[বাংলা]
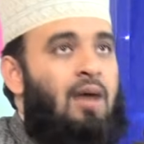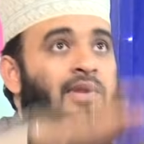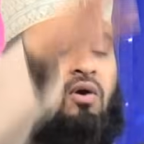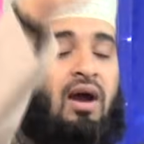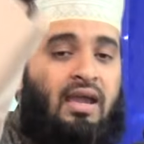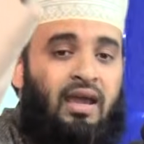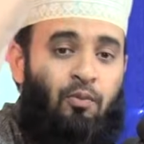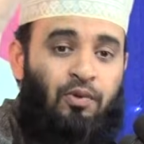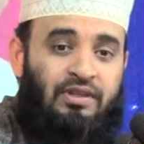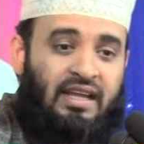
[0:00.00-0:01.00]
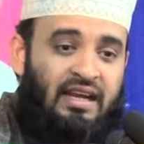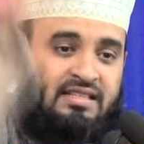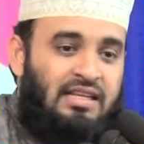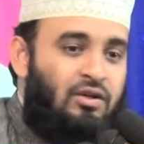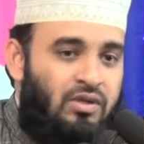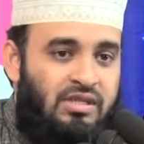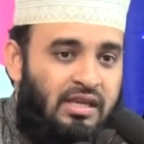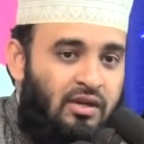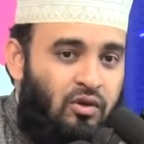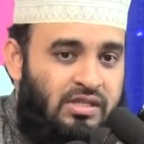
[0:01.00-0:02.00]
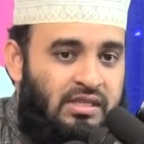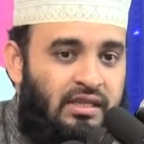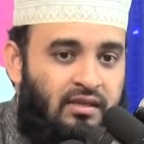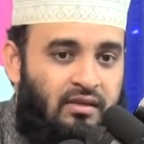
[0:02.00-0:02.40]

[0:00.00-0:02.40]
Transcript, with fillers: আমি লোহাকে উপর থেকে নাজিল করেছি কি করেছি